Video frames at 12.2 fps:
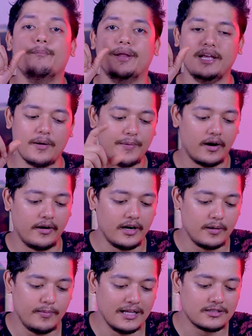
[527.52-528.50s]
मैंने यहाँ पे
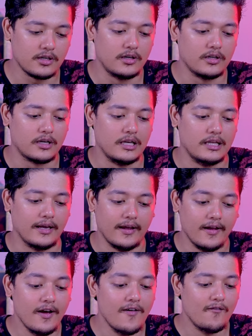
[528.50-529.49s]
हंड्रेड बिल्स अर्न कर लिए
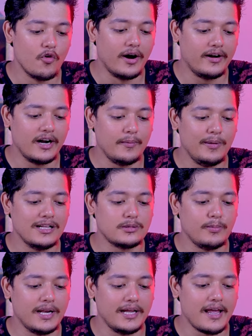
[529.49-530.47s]
हैं वो हंड्रेड
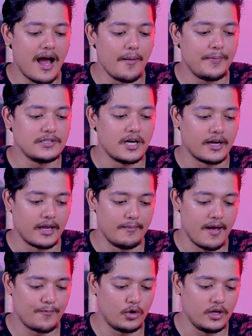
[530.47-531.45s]
बिल्स मेरे यहाँ पे जाके
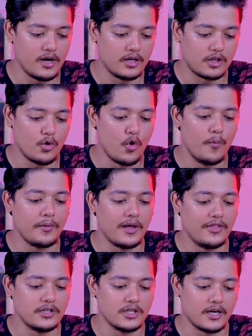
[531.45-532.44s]
मैं आपको दिखाता हूँ होम
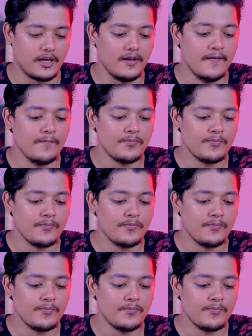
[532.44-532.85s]
के अंदर जाके